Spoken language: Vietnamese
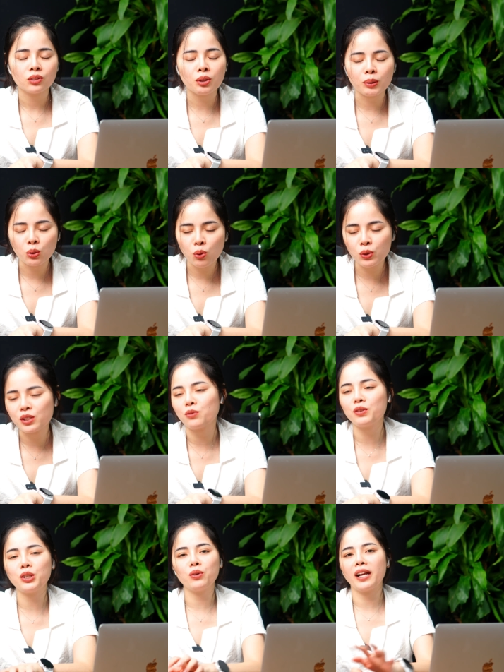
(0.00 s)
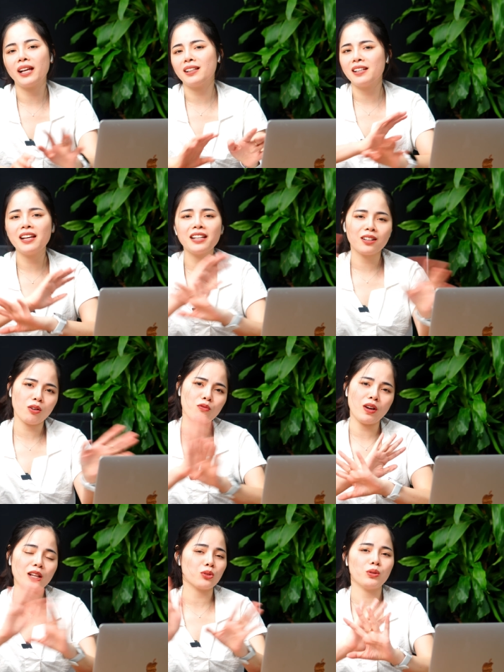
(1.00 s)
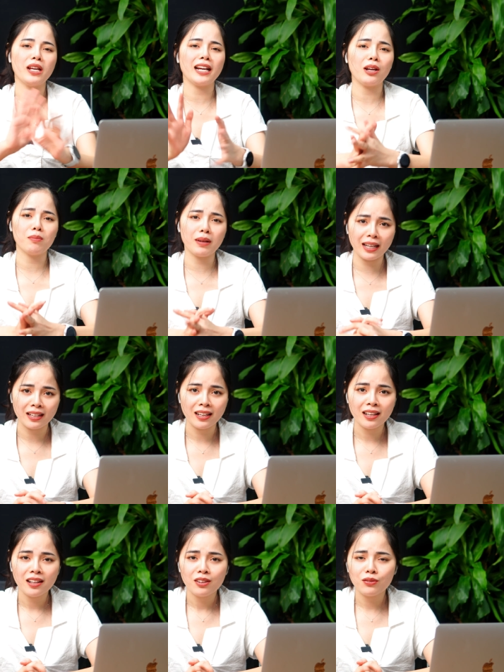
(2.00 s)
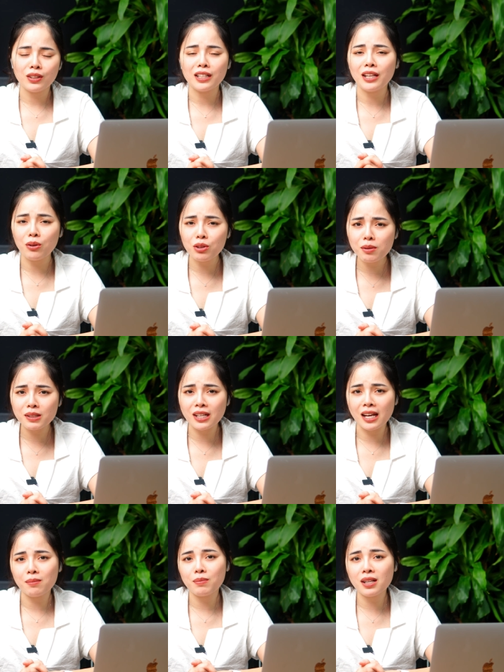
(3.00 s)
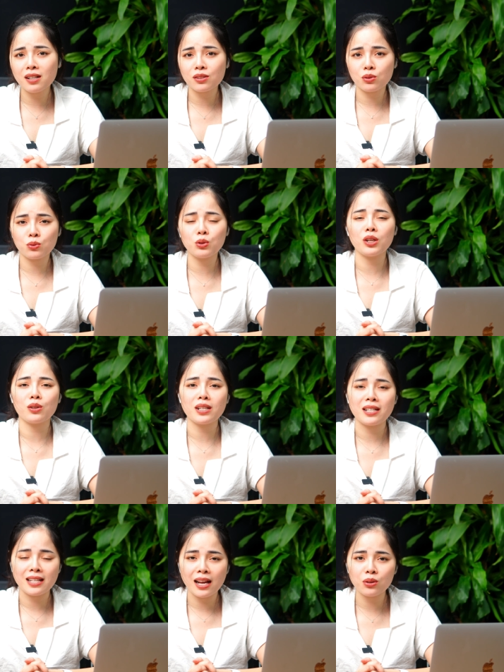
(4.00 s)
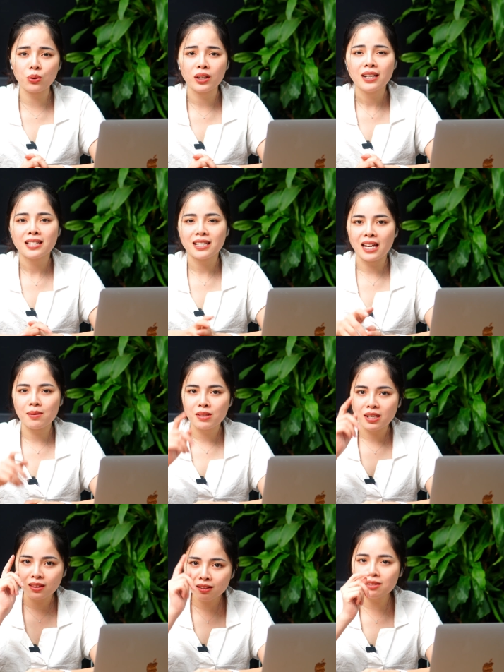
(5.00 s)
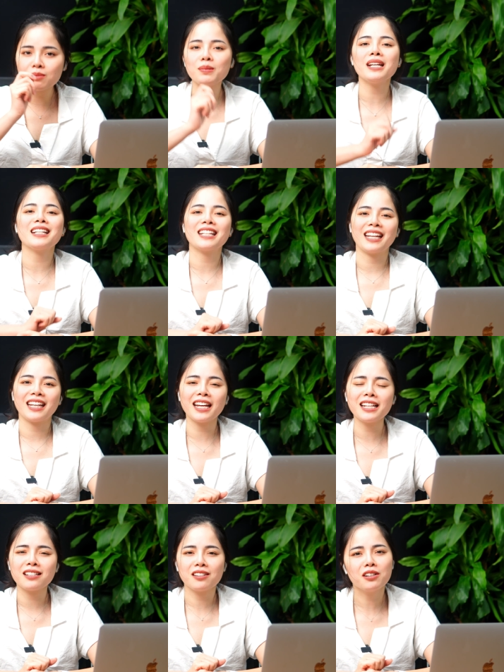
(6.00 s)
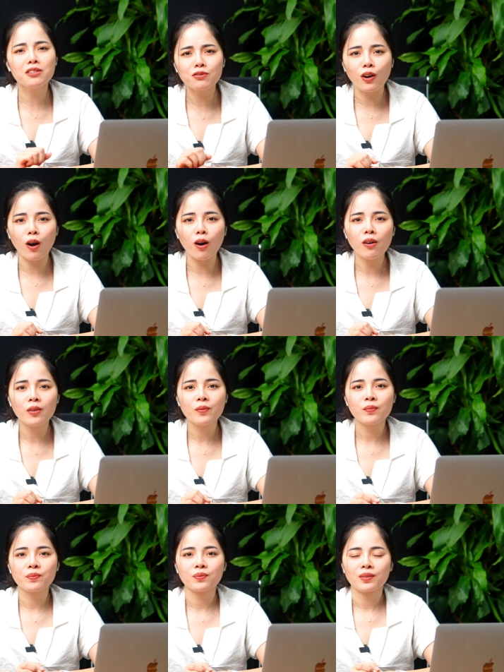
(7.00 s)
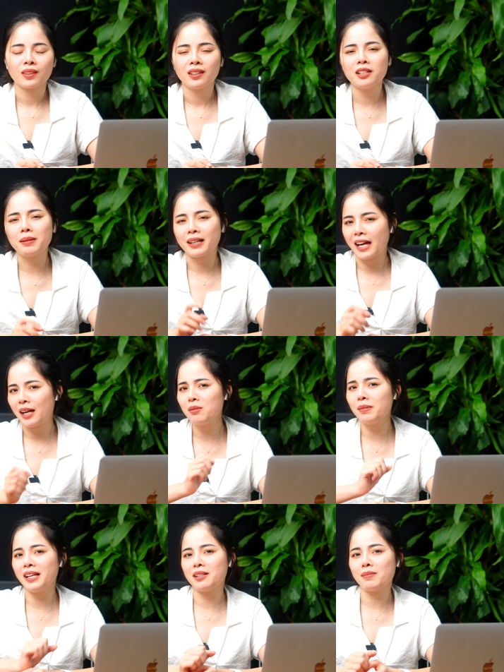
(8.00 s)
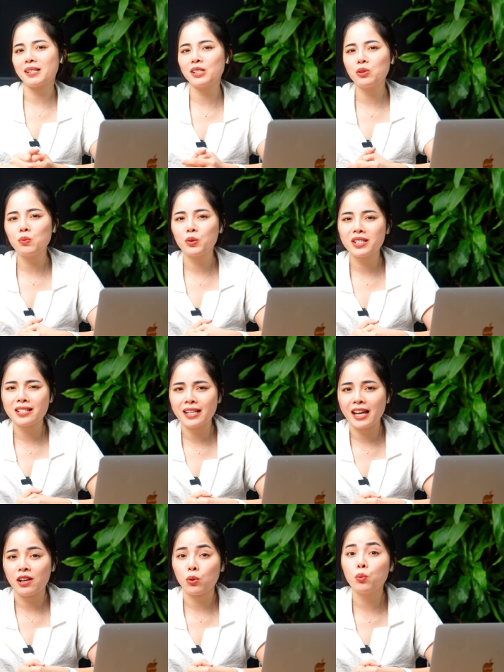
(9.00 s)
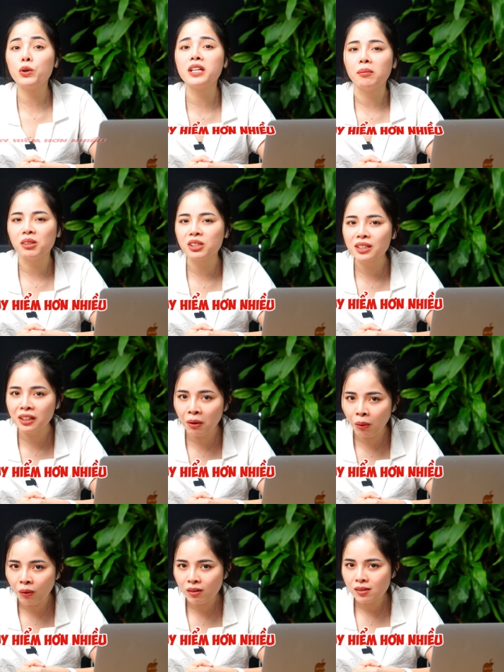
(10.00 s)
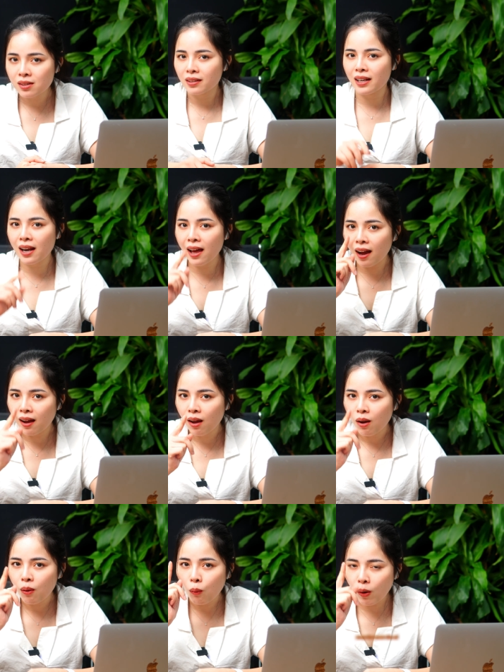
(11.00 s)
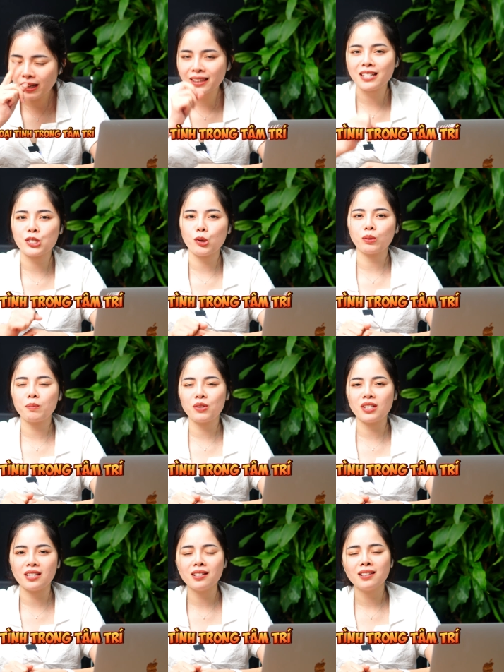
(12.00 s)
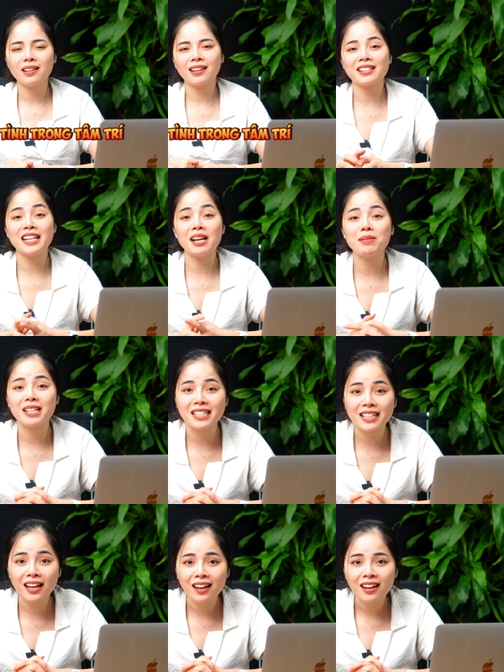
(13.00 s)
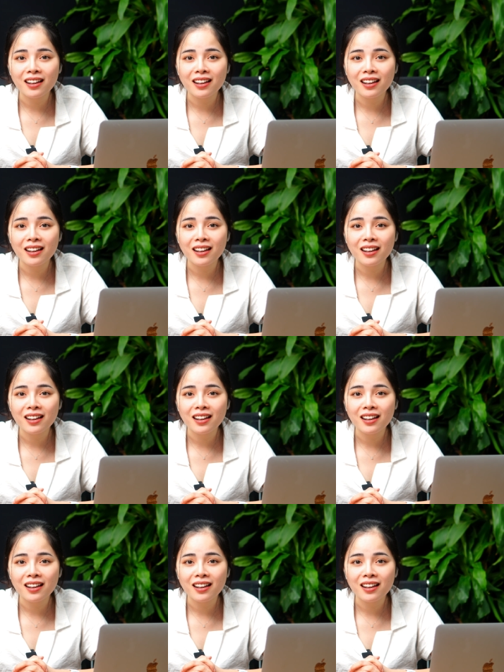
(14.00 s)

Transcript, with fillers: Nhưng mà thôi, trong video này đây không phải là chủ đề ngày hôm nay. Vì nếu như mà chị em biết được chuyện nó xảy ra rồi, chị em sẽ tự biết cái cách ứng phó. Nhưng mà cái hôm nay thì bác sĩ Dung muốn chia sẻ nó nguy hiểm hơn nhiều. Đấy là ngoại tình trong tâm trí. Các chị em để ý nhá.